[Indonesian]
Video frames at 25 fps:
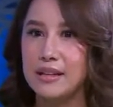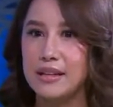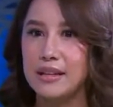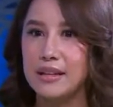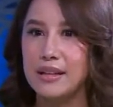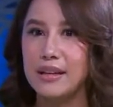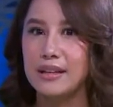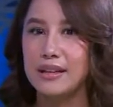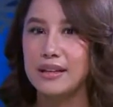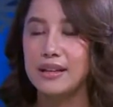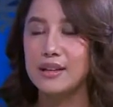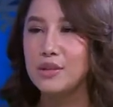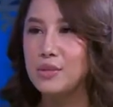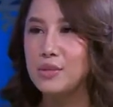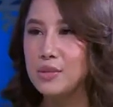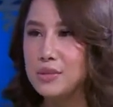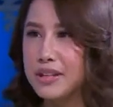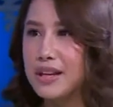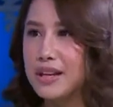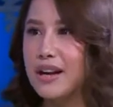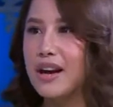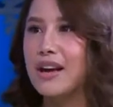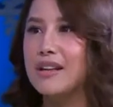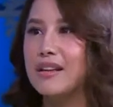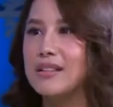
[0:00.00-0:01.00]

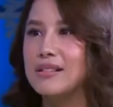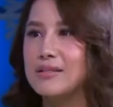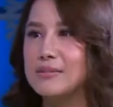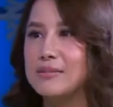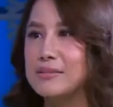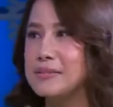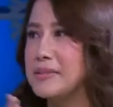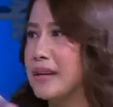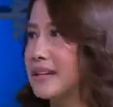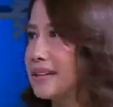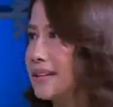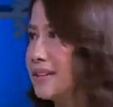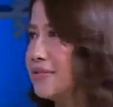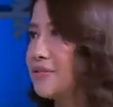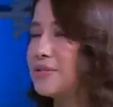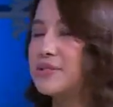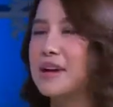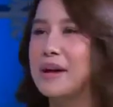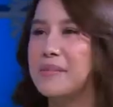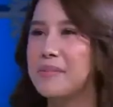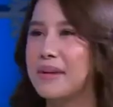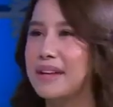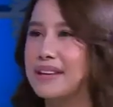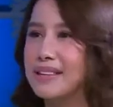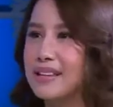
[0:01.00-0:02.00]
tentunya akan berarti
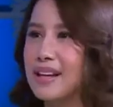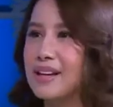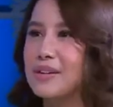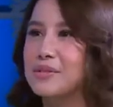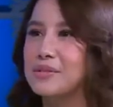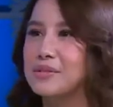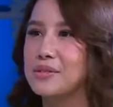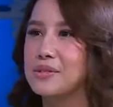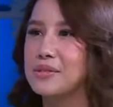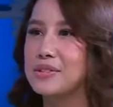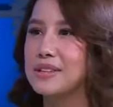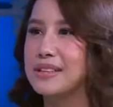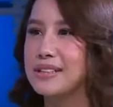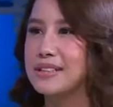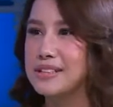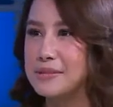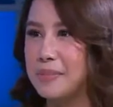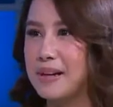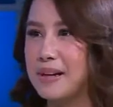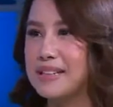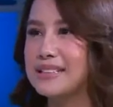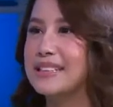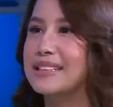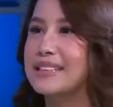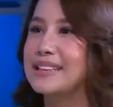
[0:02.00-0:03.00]
fundamental untuk jadi
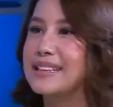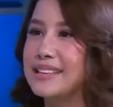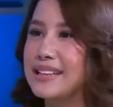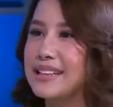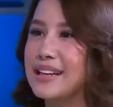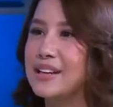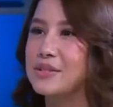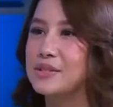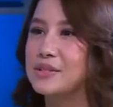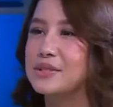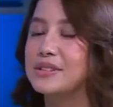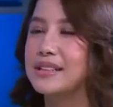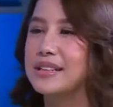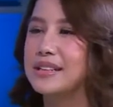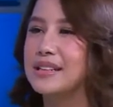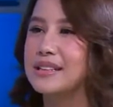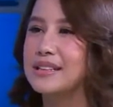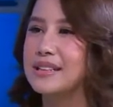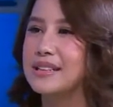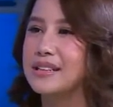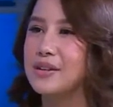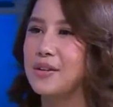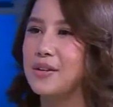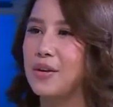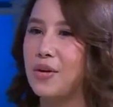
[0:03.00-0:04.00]
smart city-nya itu sendiri.
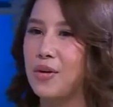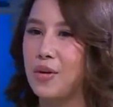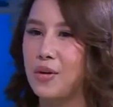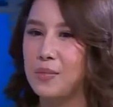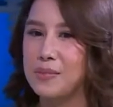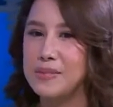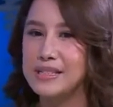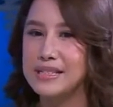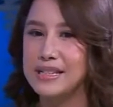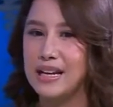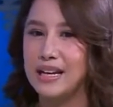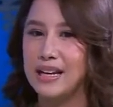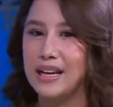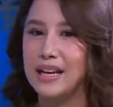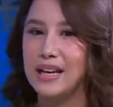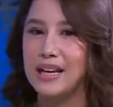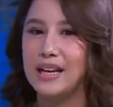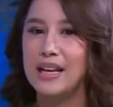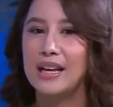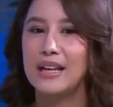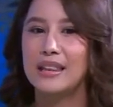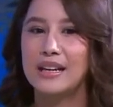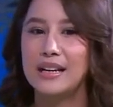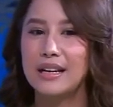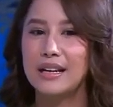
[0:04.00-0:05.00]
Jadi kalau misalnya
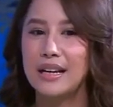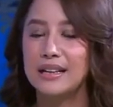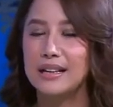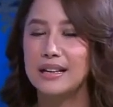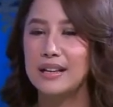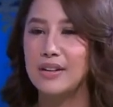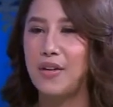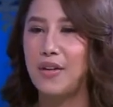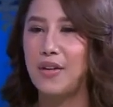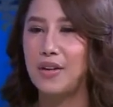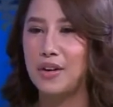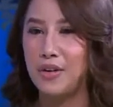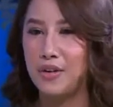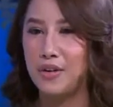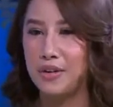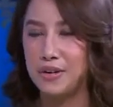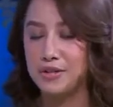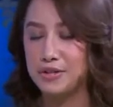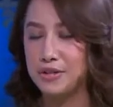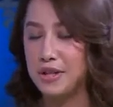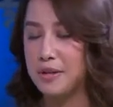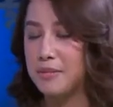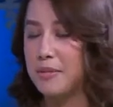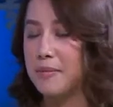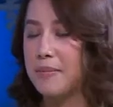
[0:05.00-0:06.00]
dengan orang-orang
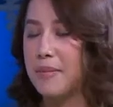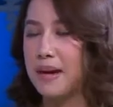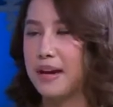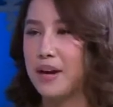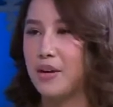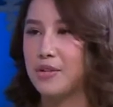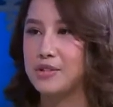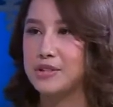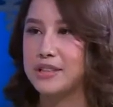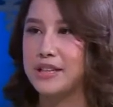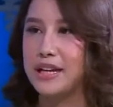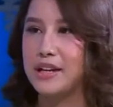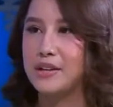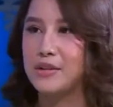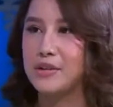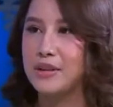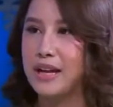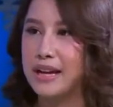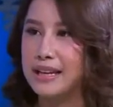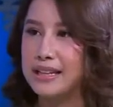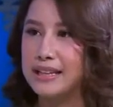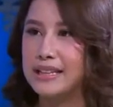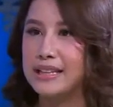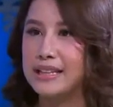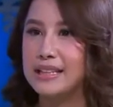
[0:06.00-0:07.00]
sudah memakai
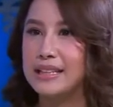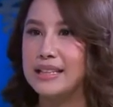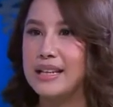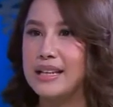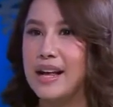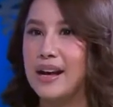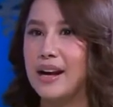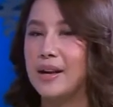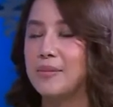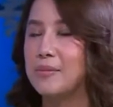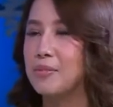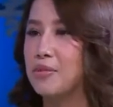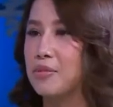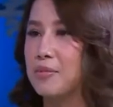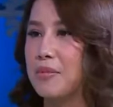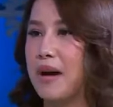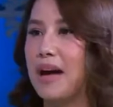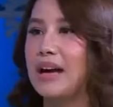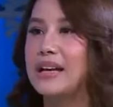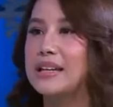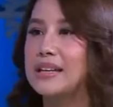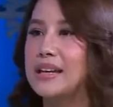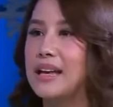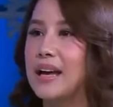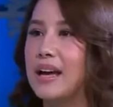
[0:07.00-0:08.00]
oksigen.id di dalam
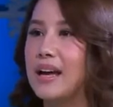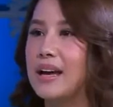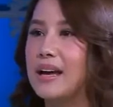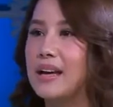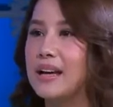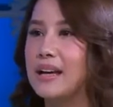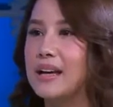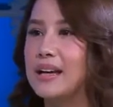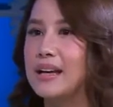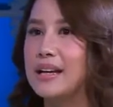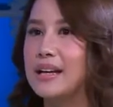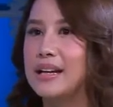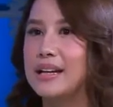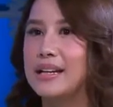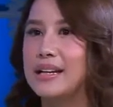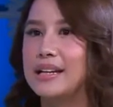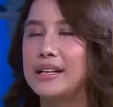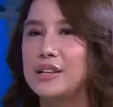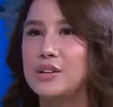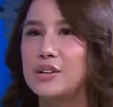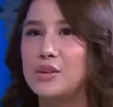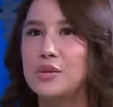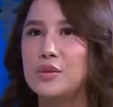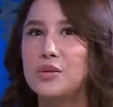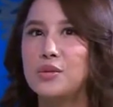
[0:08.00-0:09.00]
rumahnya
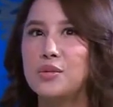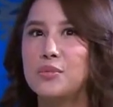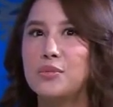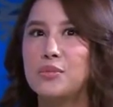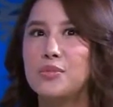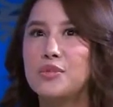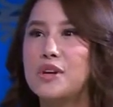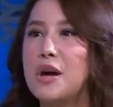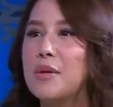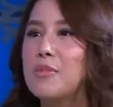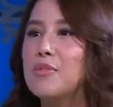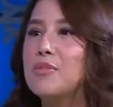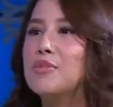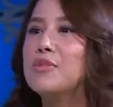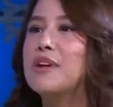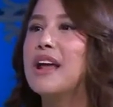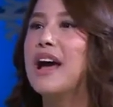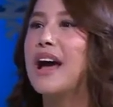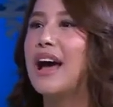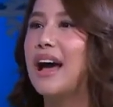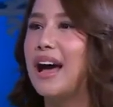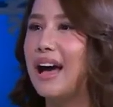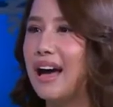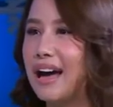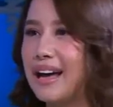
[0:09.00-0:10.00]
itu
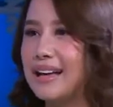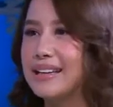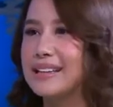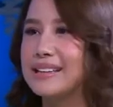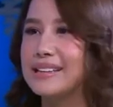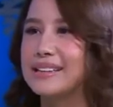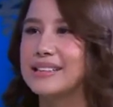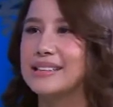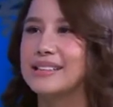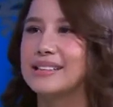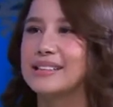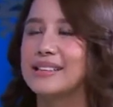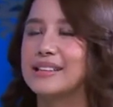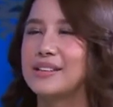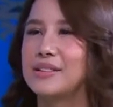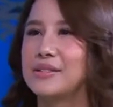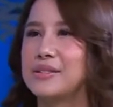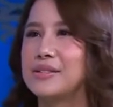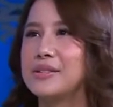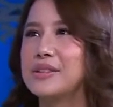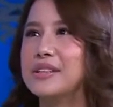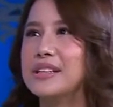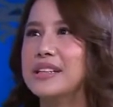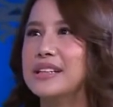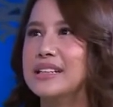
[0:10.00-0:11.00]
mudah-mudahan gitu
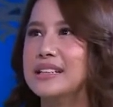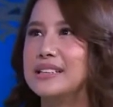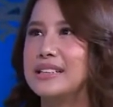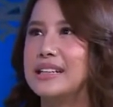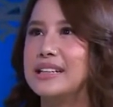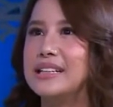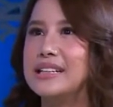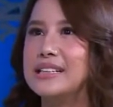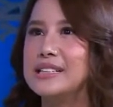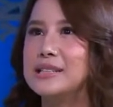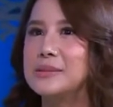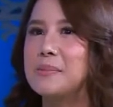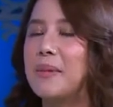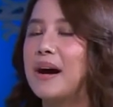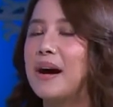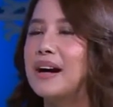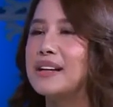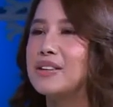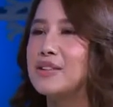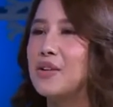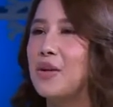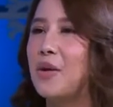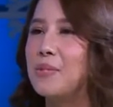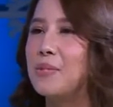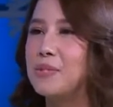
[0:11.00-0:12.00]
jadi smart
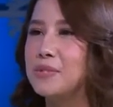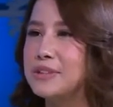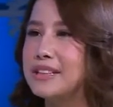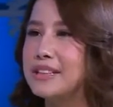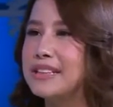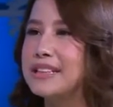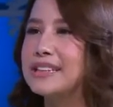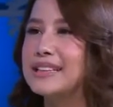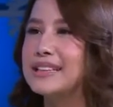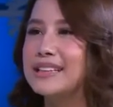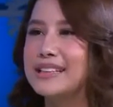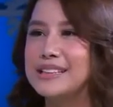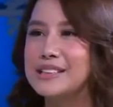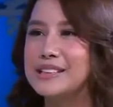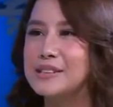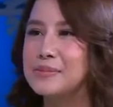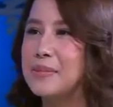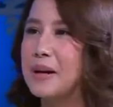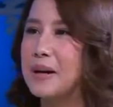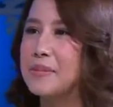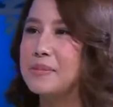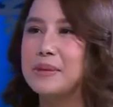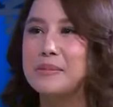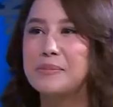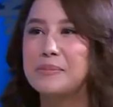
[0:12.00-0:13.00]
community,
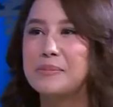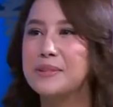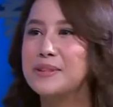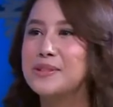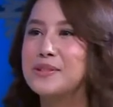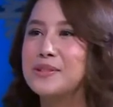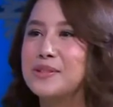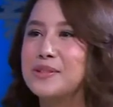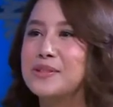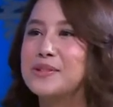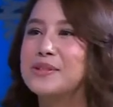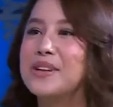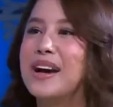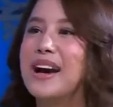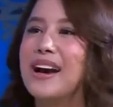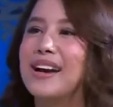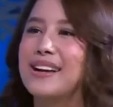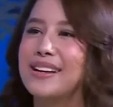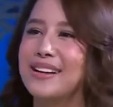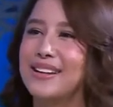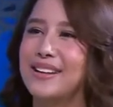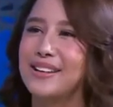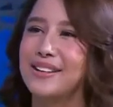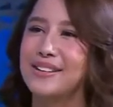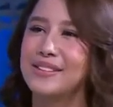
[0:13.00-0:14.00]
smart people juga kayak gitu.